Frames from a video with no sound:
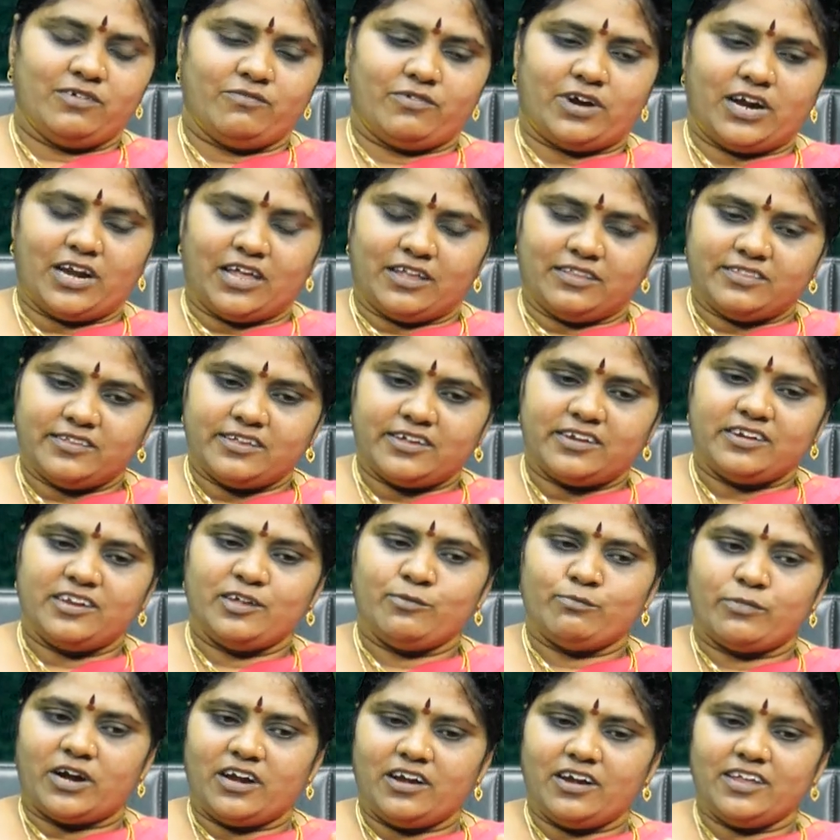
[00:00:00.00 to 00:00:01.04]

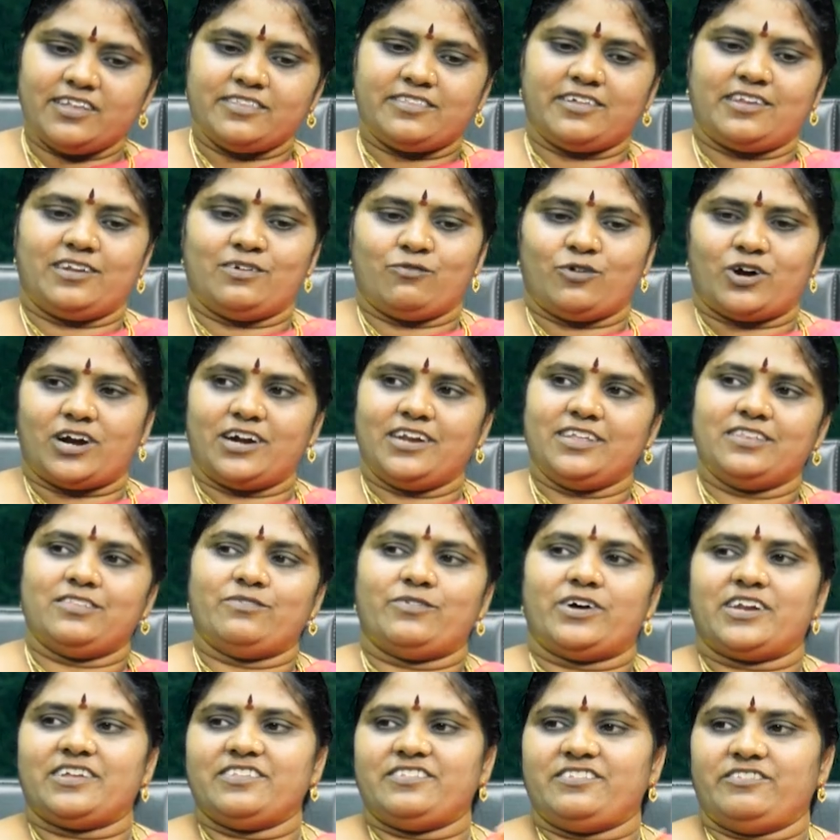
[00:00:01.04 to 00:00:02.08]
వాళ్ళందరినీ మళ్ళీ తన వాణి
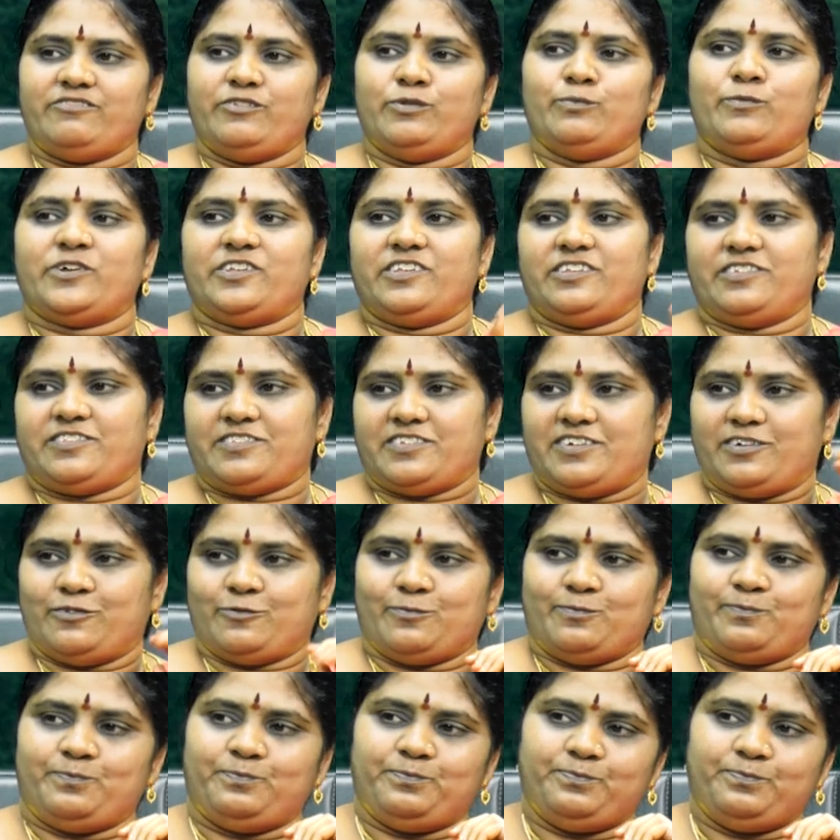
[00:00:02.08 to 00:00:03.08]
ద్వారా జీవింపజేశాడు